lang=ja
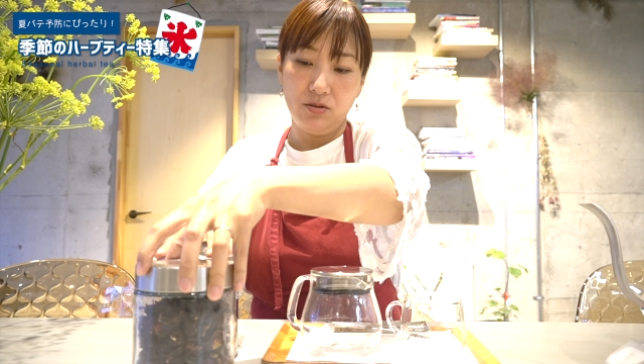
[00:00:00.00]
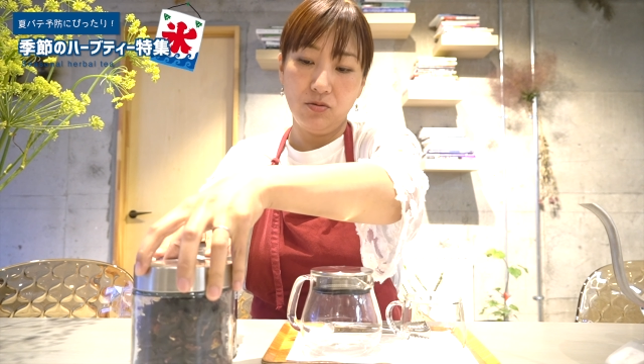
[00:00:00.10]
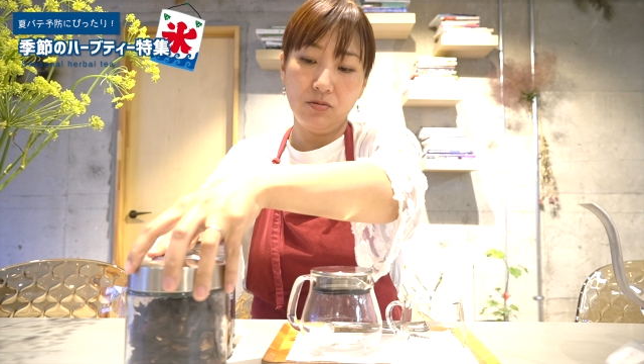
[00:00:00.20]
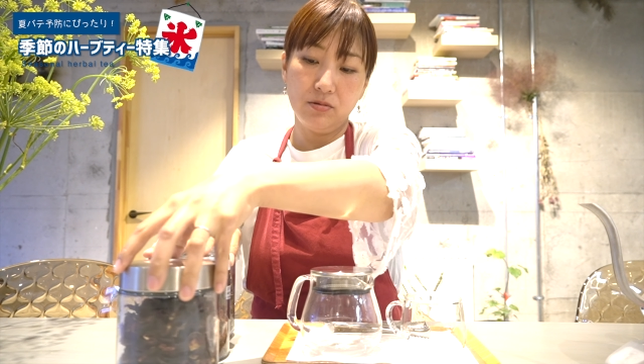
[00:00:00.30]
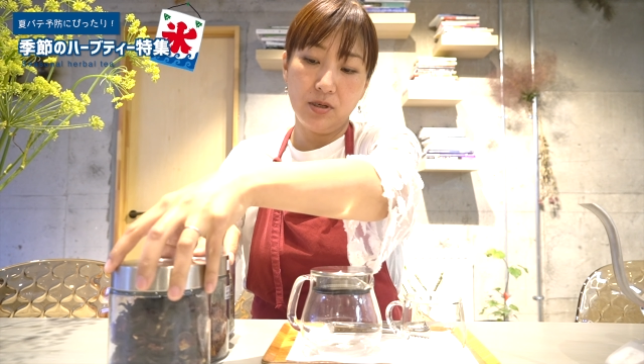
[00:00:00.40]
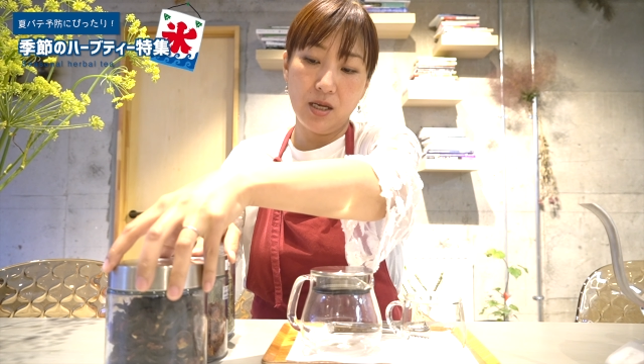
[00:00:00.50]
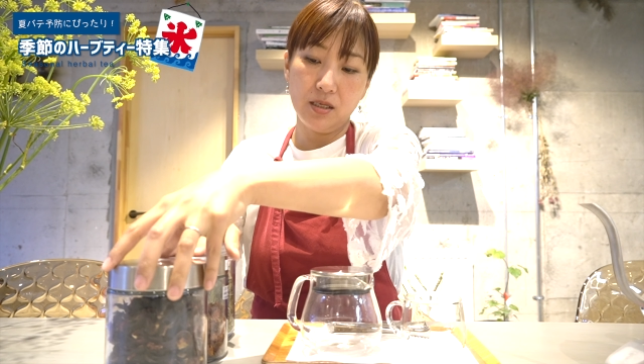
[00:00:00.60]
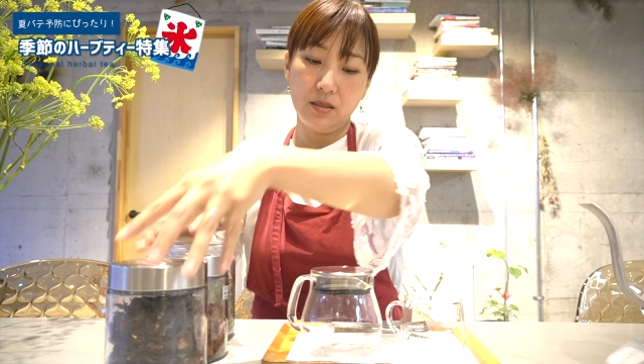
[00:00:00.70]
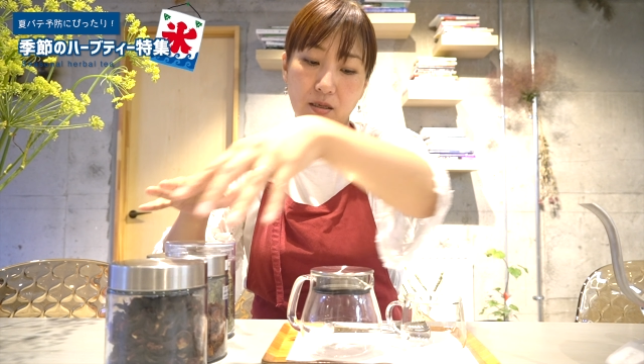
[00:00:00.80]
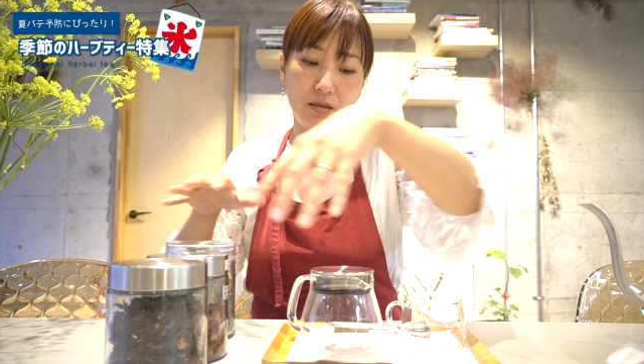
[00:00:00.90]
どのくら
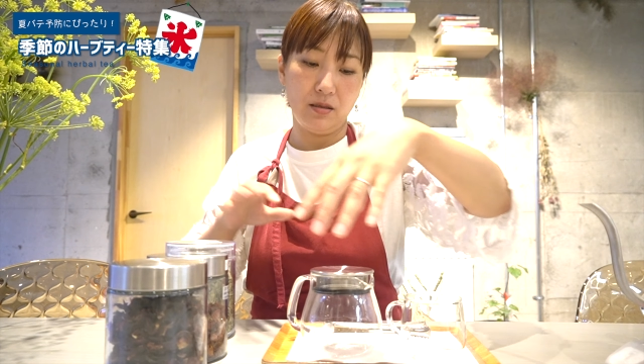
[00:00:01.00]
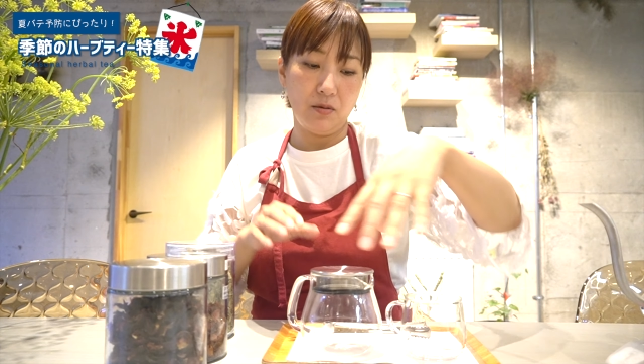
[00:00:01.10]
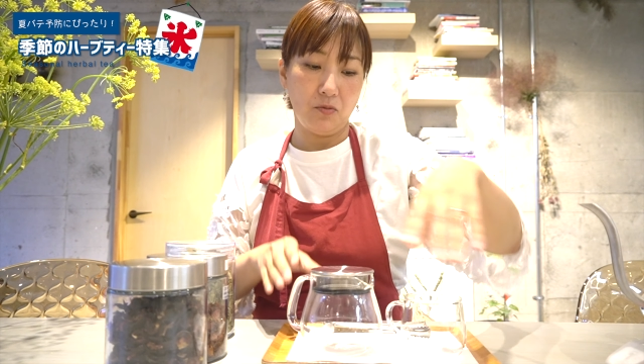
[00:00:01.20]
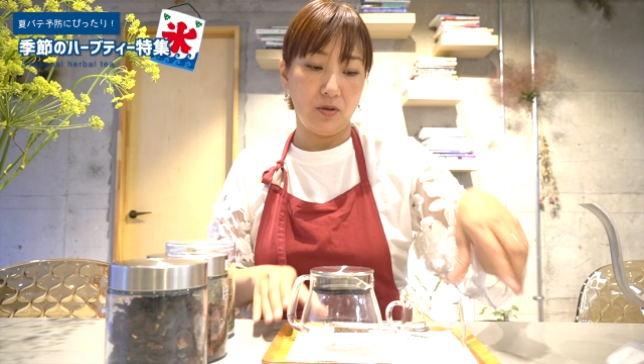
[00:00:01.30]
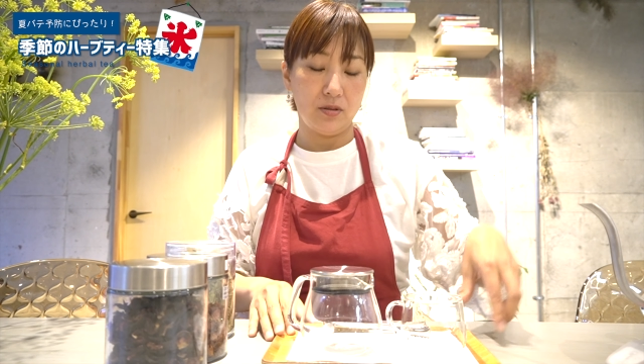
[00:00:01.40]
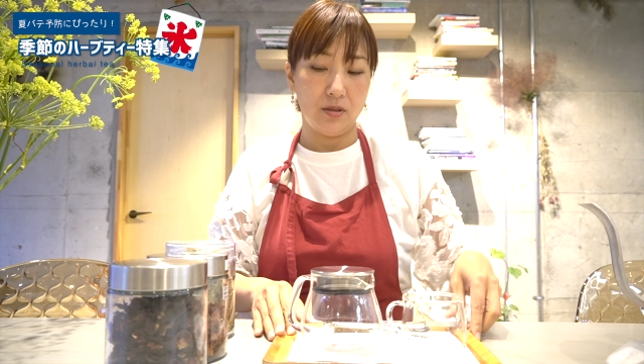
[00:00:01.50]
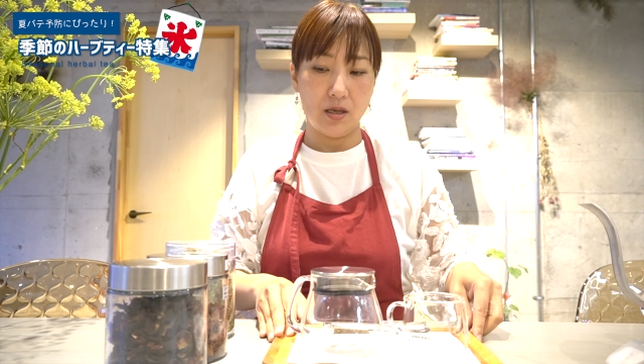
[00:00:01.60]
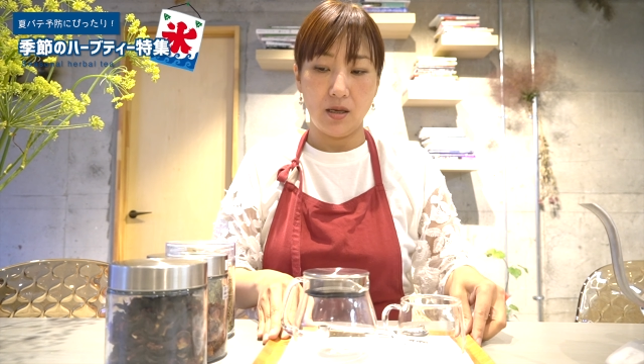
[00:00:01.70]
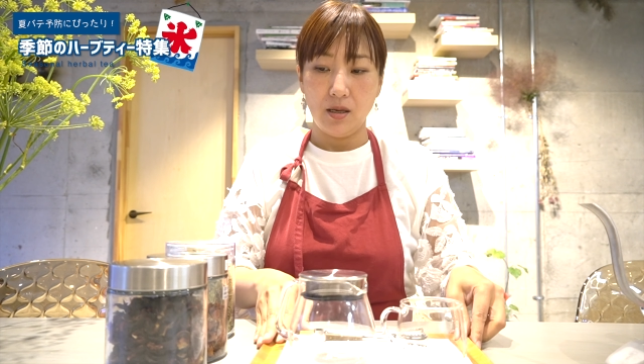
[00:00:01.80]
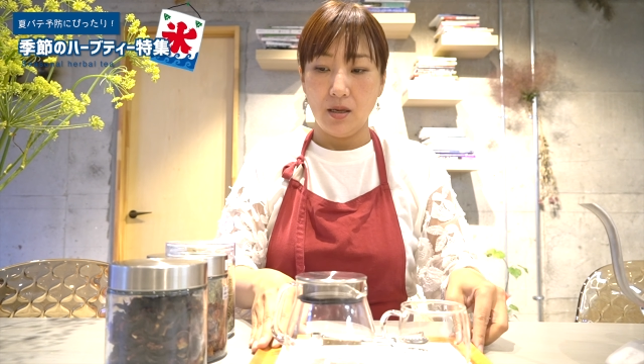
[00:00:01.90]
いって言ってもですね、